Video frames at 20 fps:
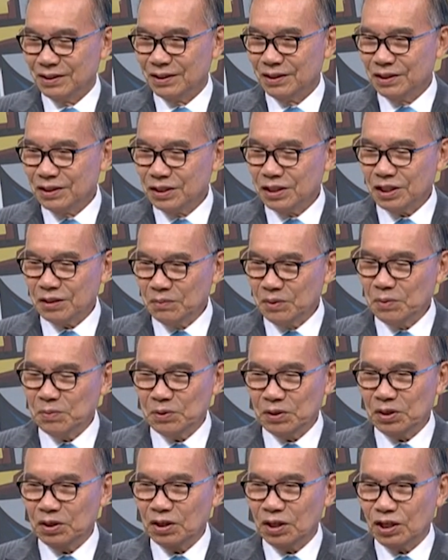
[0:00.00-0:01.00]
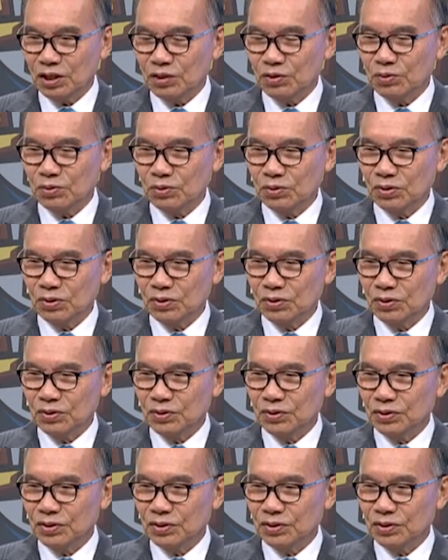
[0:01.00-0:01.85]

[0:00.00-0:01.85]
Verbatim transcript: 열심히 벌어가지고